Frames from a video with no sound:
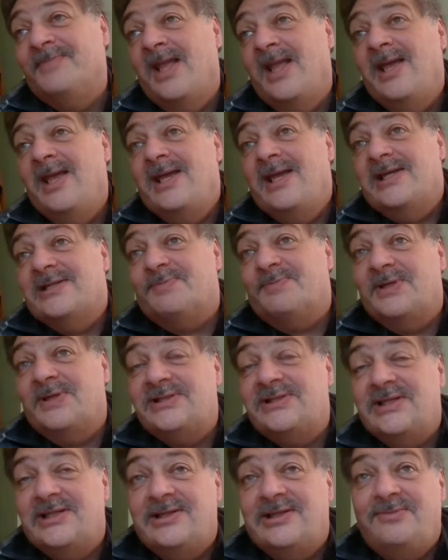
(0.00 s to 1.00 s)

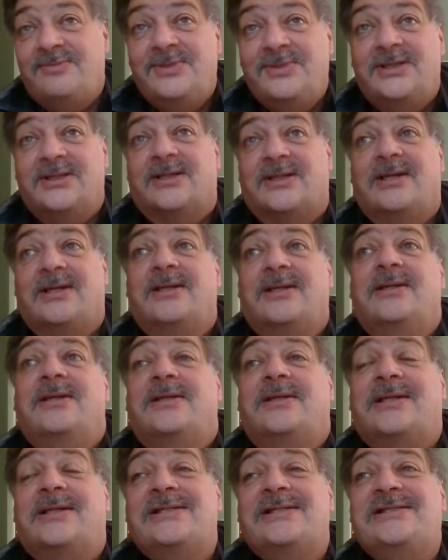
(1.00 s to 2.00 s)
спасение мира.
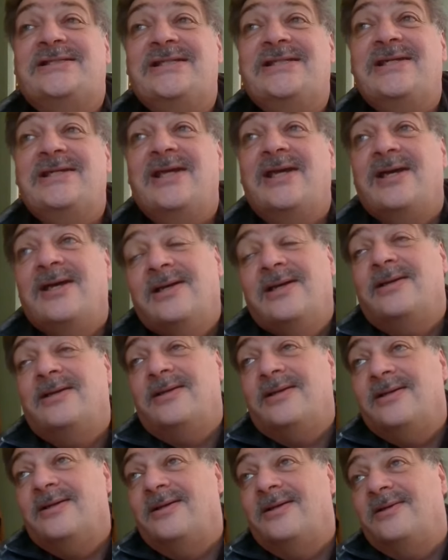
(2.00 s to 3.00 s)
Россия
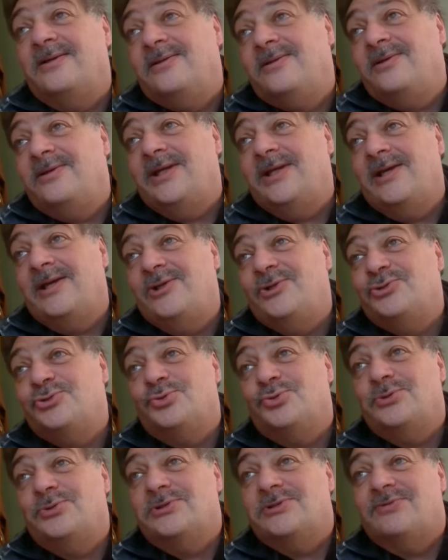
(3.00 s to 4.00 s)
э, реализует
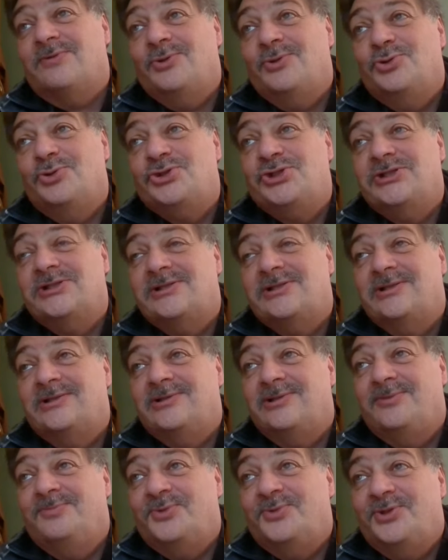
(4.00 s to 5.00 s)
свое численное
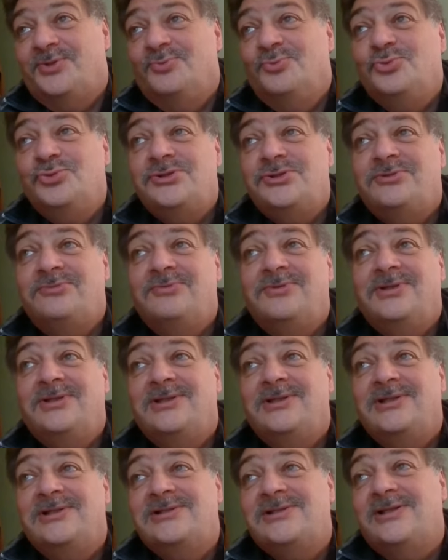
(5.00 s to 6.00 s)
преимущество и
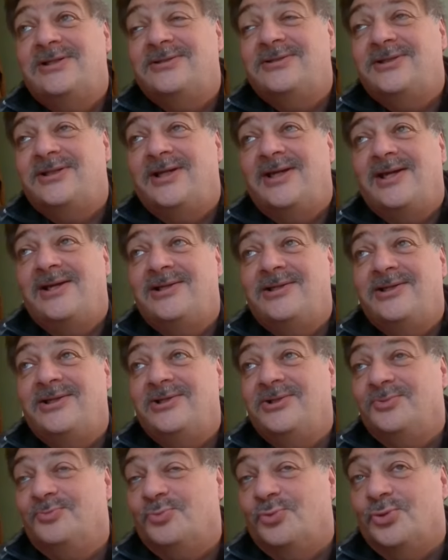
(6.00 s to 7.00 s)
территориальное не
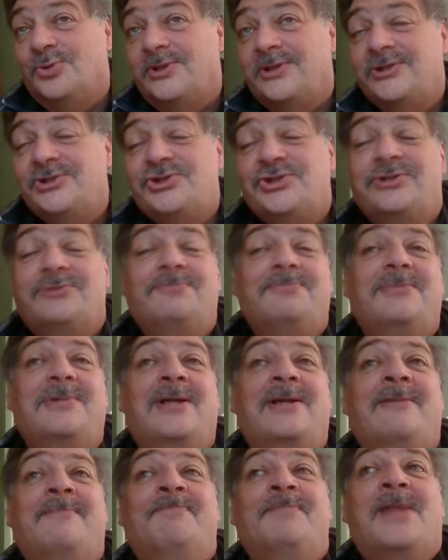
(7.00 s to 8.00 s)
более чем
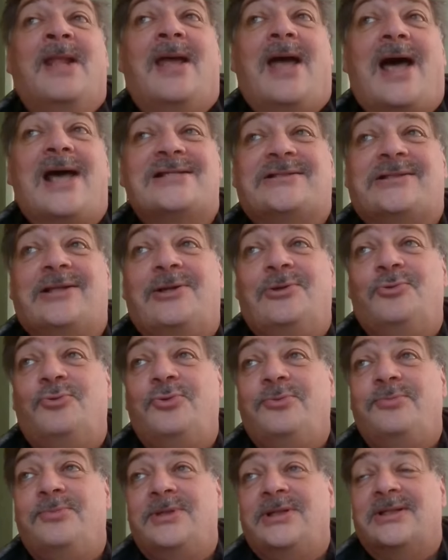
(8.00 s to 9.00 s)
Остальной
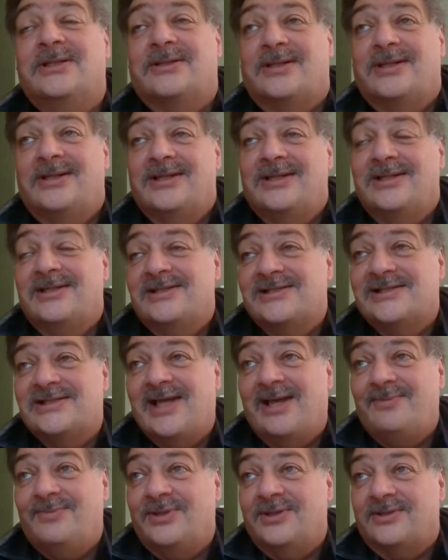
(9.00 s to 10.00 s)
мир э,
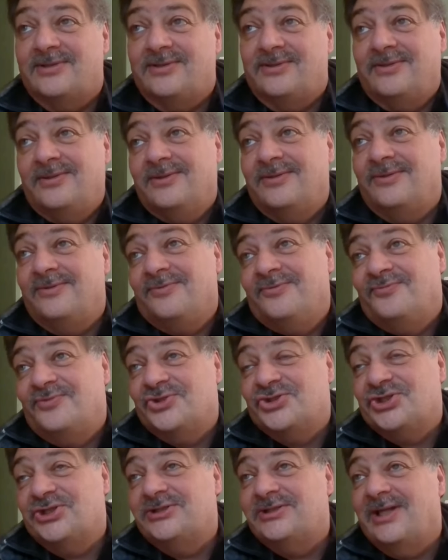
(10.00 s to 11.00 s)
замер э, в
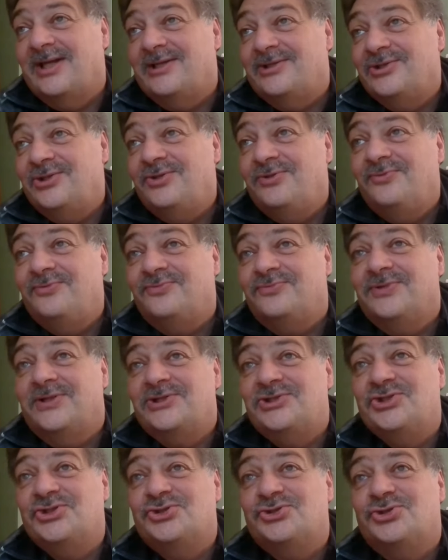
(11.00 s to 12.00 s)
ожидании, в
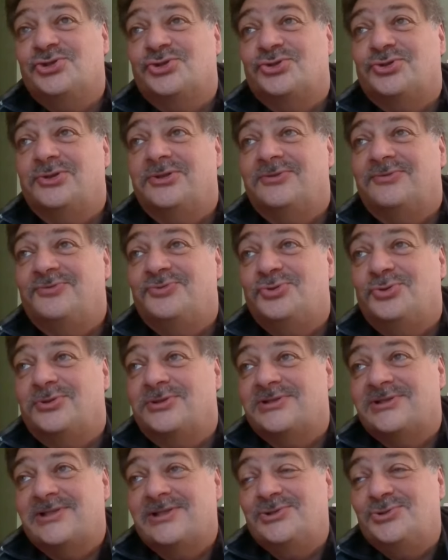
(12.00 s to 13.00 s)
надежде, что это все
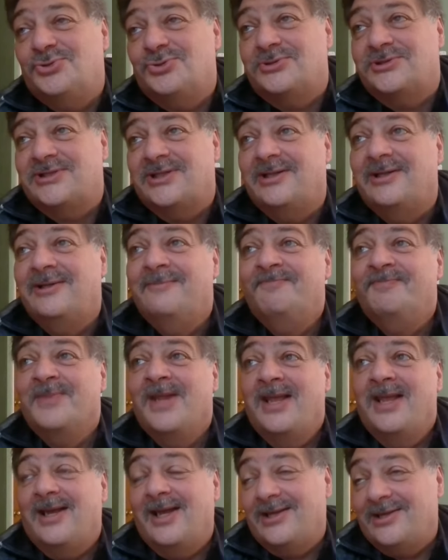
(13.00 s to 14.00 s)
рассосется
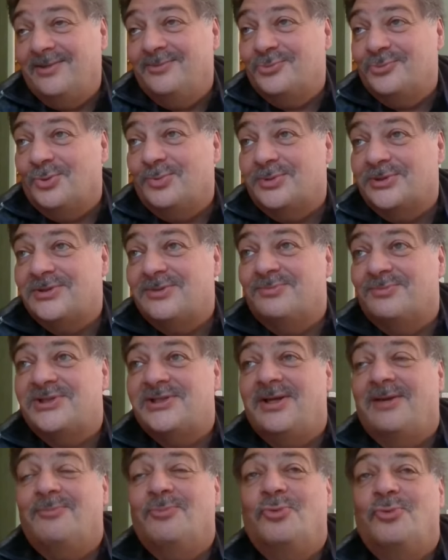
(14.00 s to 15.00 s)
каким-то образом
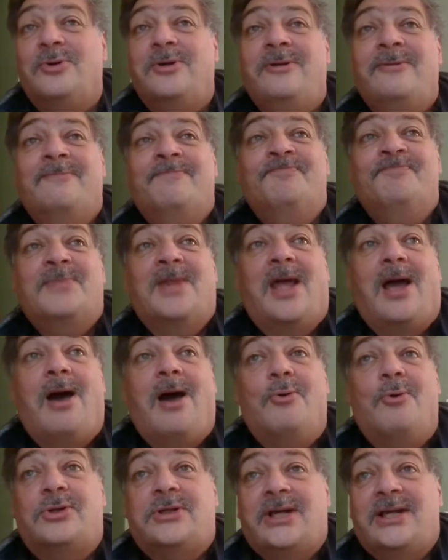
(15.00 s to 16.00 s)
само. А
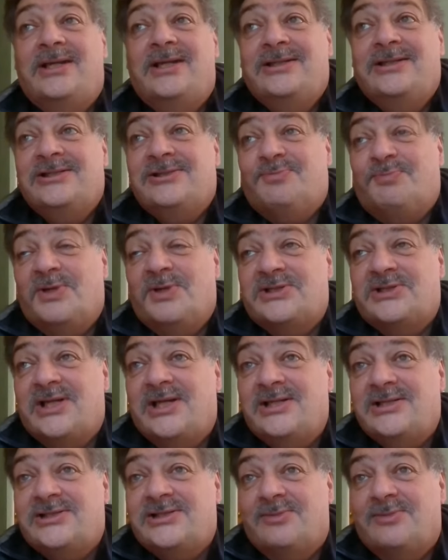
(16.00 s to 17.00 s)
Украина спасает
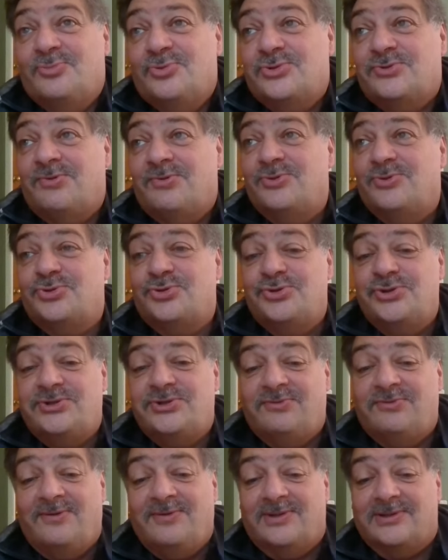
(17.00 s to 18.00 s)
само свое
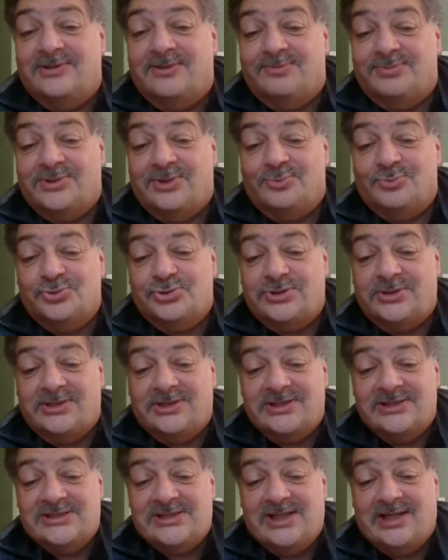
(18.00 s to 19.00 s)
существование, потому что
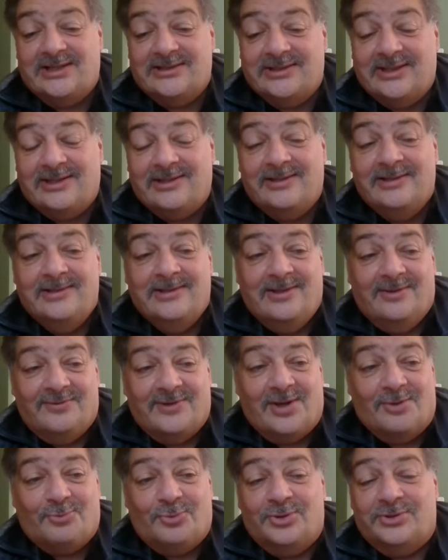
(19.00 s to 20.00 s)
если она в
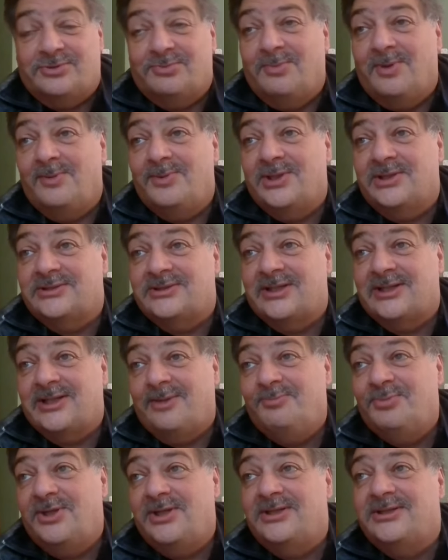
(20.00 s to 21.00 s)
какой-то момент
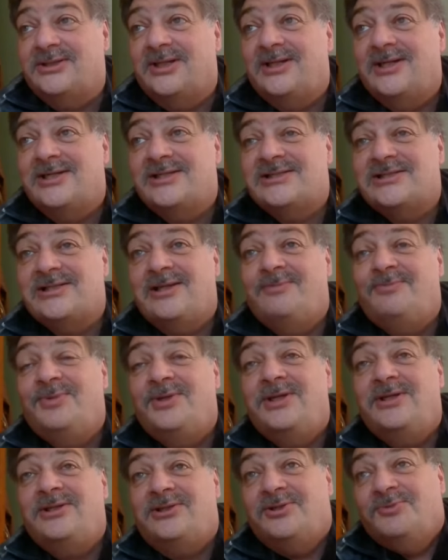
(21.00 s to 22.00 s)
оробеет или ослабеет,
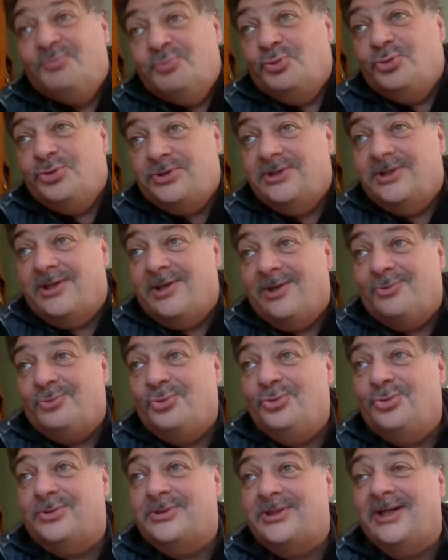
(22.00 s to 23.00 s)
не будет никакой
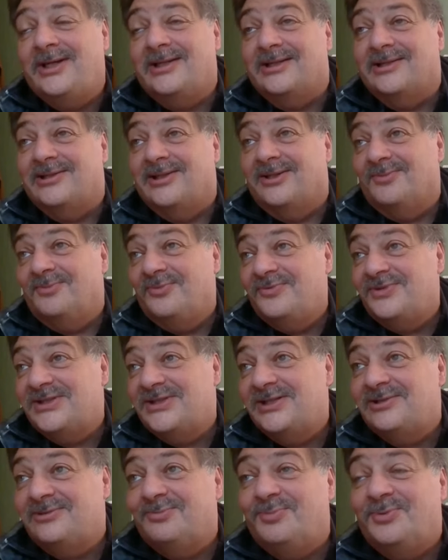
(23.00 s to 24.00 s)
Украины. мы все это
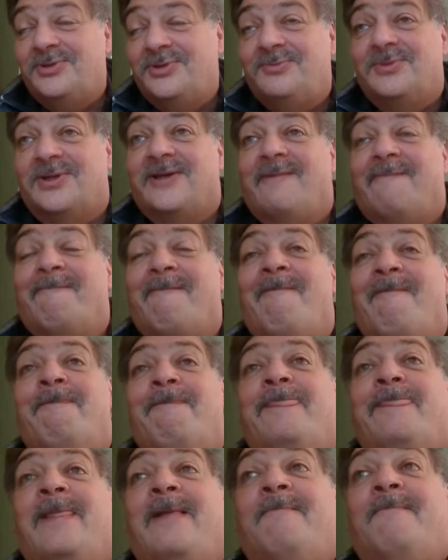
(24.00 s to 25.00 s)
понимаем.
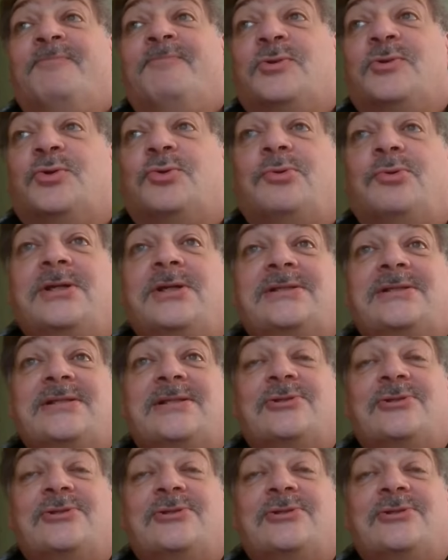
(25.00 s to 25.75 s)
Другое дело,